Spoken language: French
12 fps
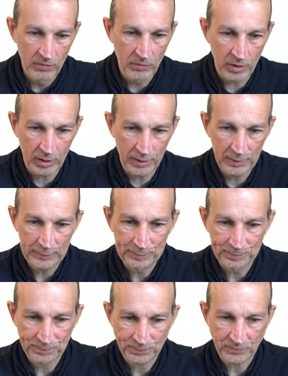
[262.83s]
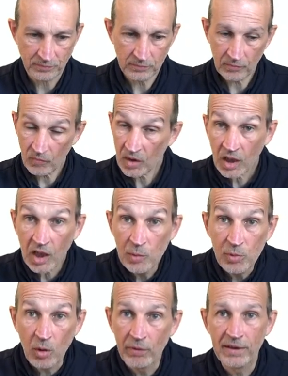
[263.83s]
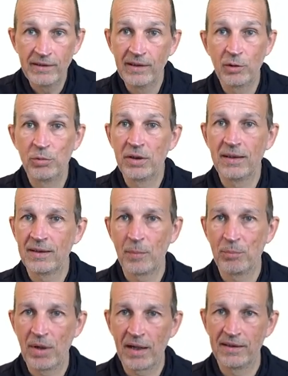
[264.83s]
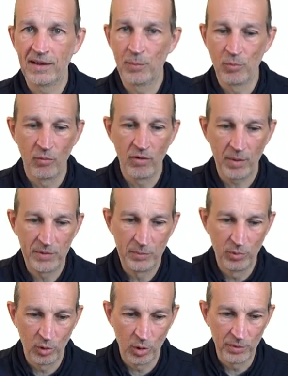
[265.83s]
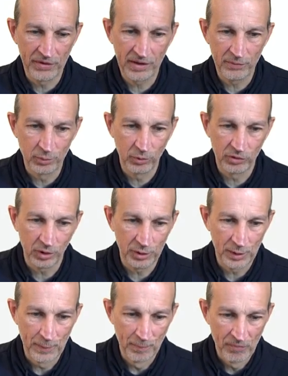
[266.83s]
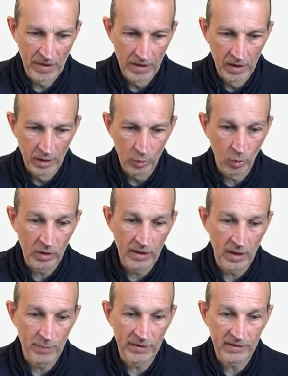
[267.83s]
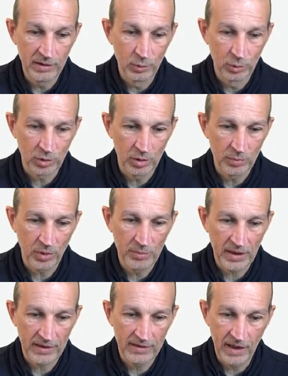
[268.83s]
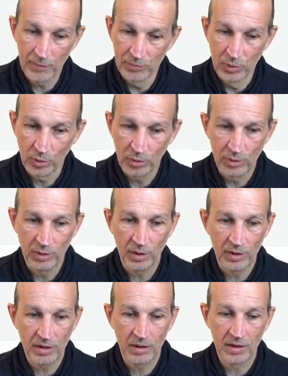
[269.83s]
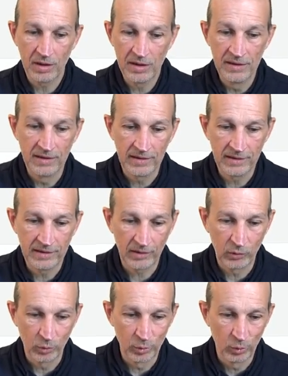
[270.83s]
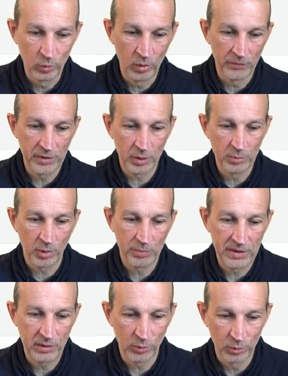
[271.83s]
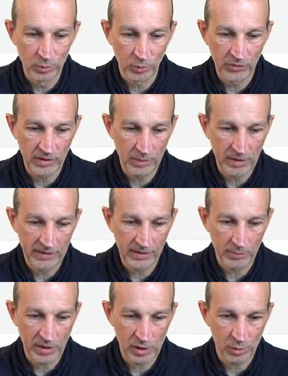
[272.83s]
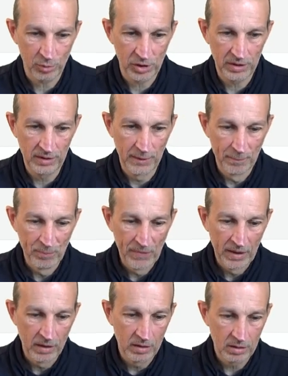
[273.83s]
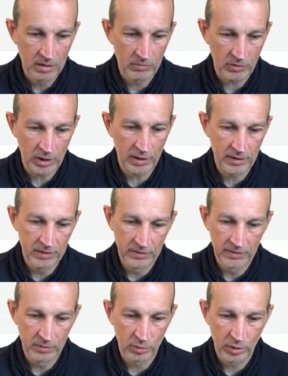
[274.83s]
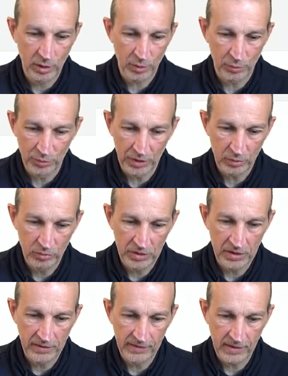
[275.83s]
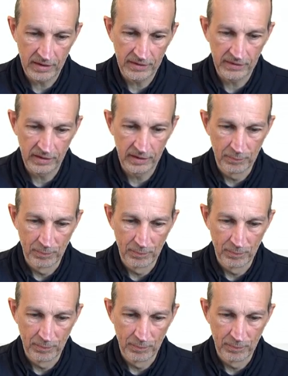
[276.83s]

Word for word: Voilà. Et puis on va l'exécuter étape par étape pour voir un petit peu comment ça fonctionne. Donc là, bah, c'est notre première étape, donc l'initialisation de tout l'environnement Python. Donc ça, bah, ça va changer. Voilà. on a tout initialisé.